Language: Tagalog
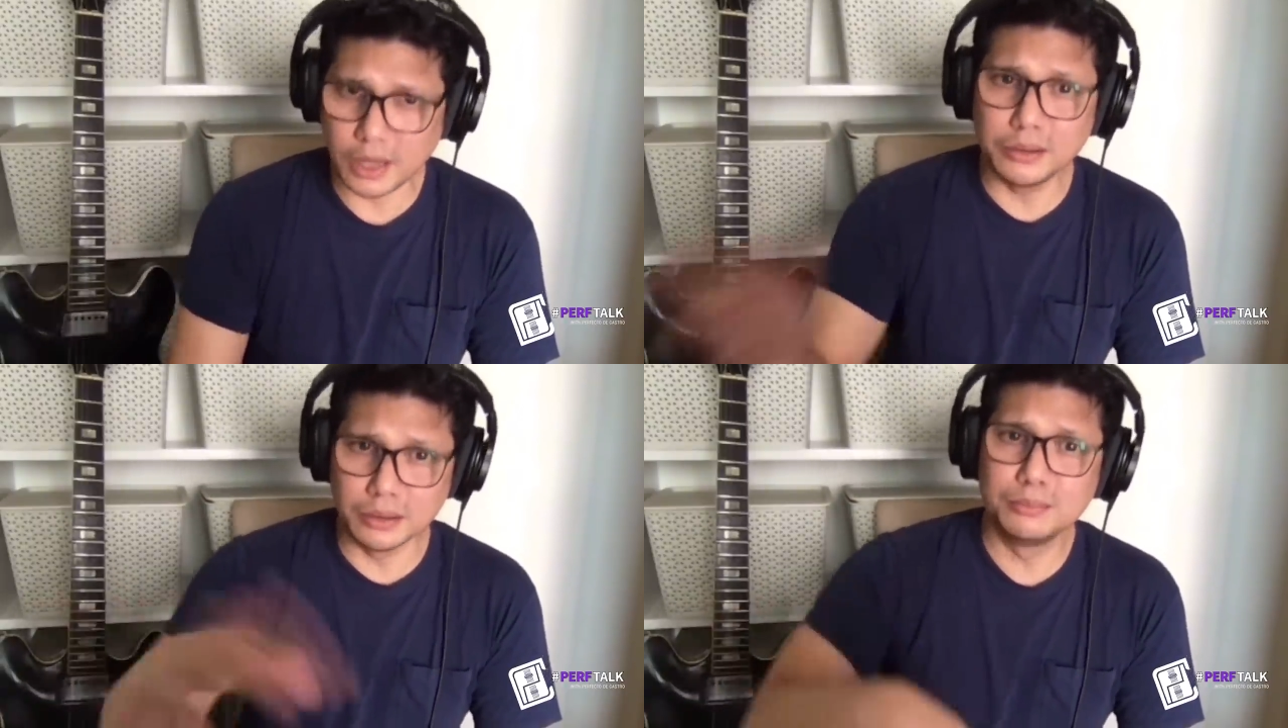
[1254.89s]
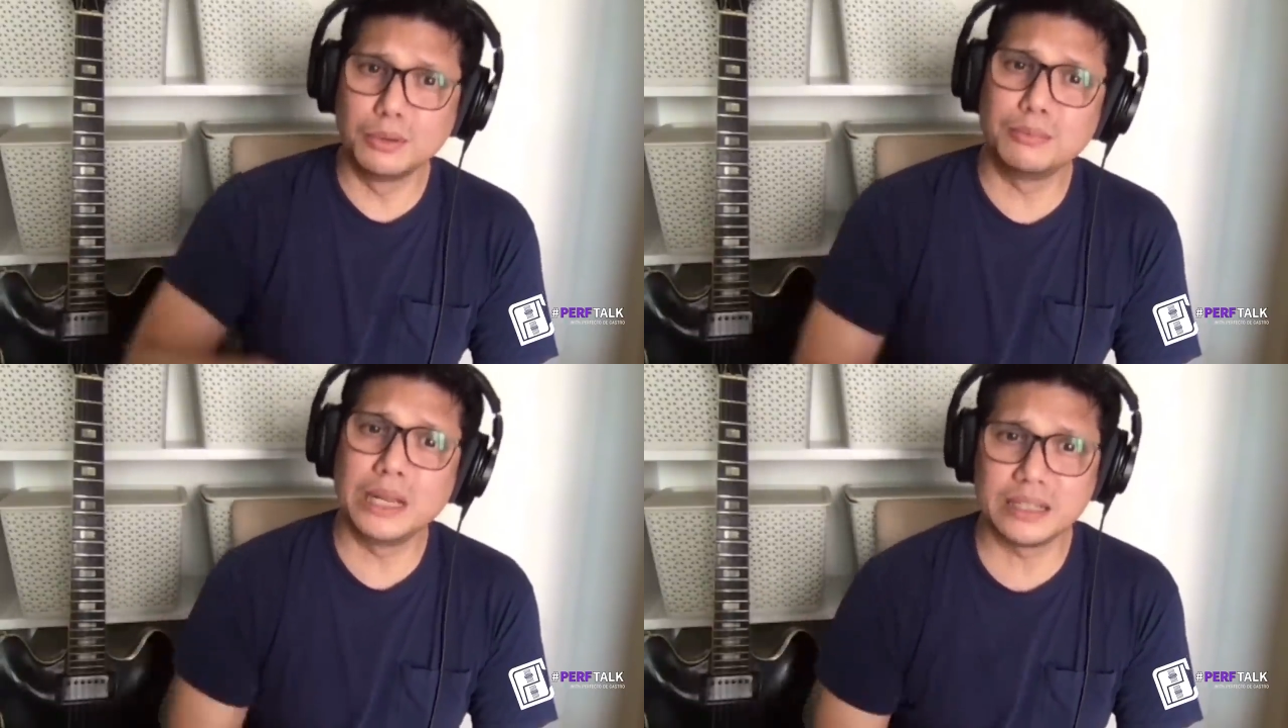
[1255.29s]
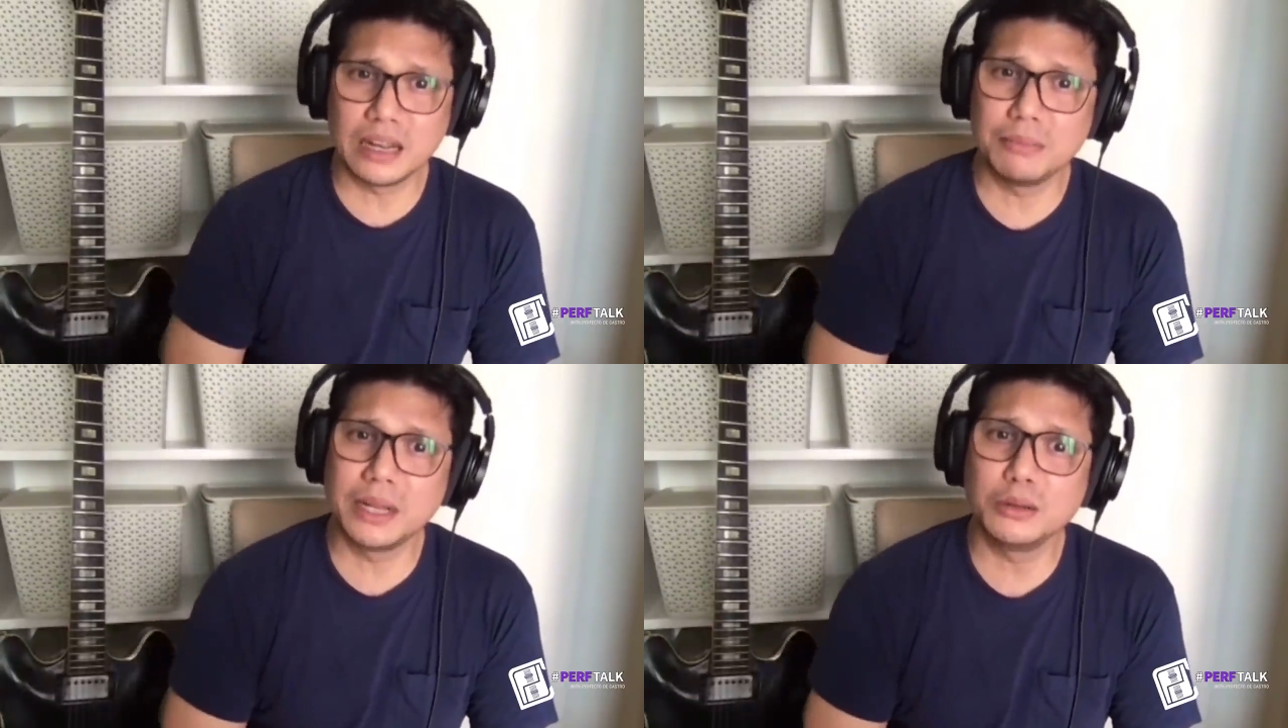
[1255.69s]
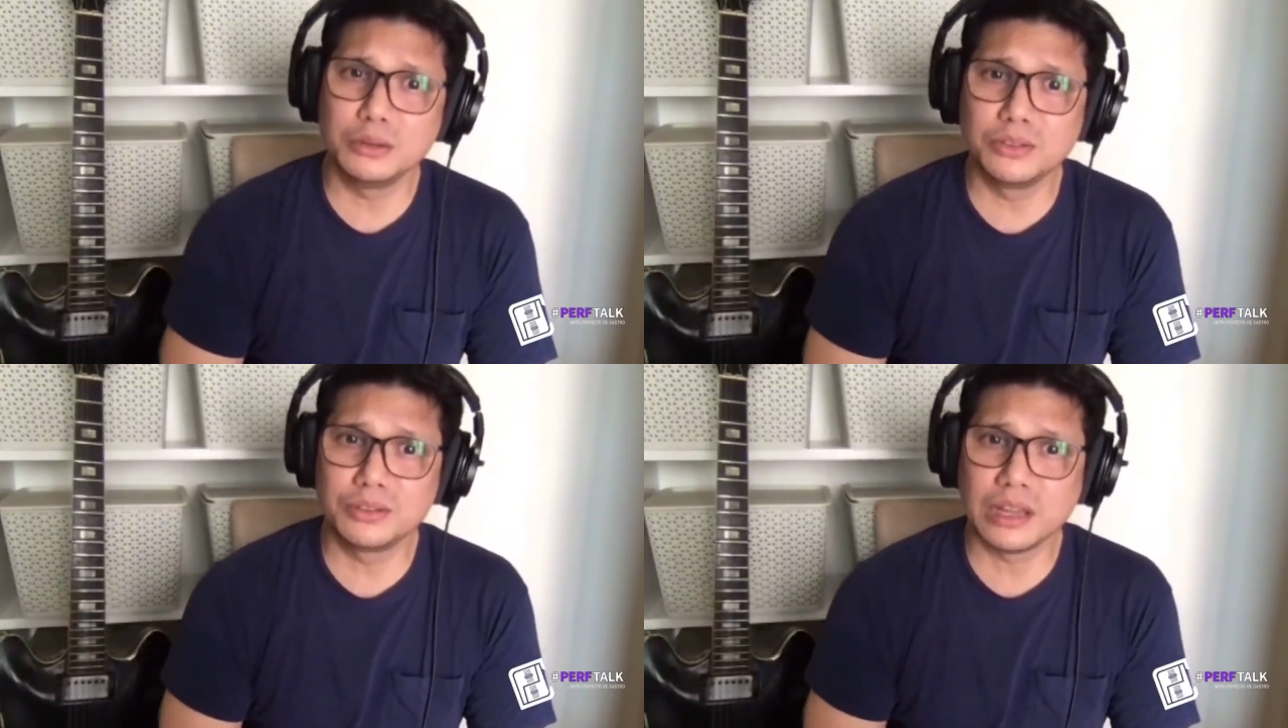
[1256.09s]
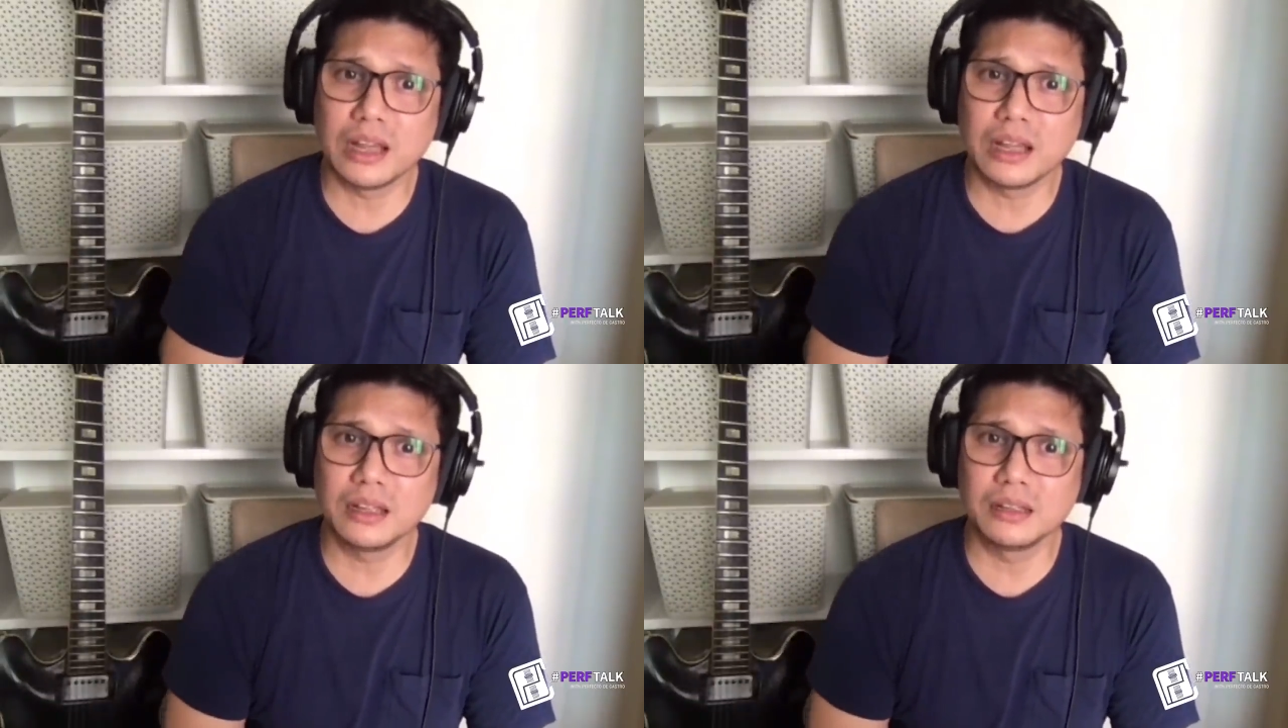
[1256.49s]
yun, bumalik na naman ako dun
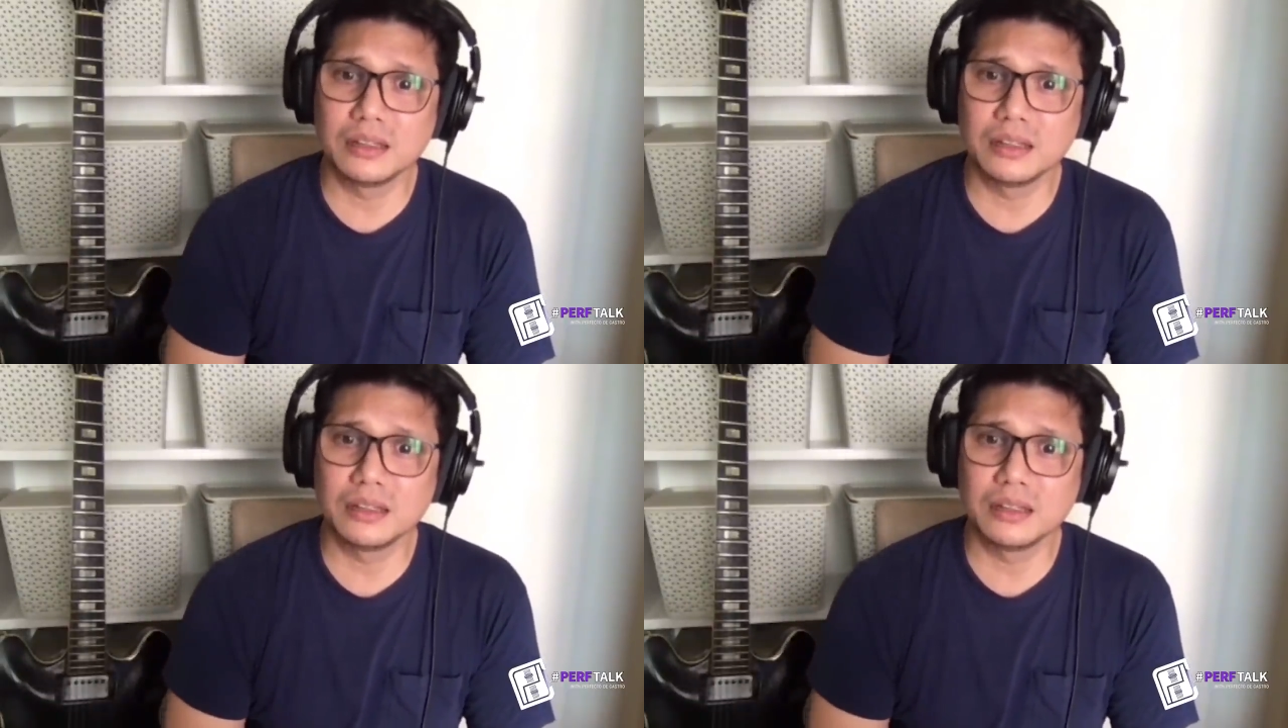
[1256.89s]
sa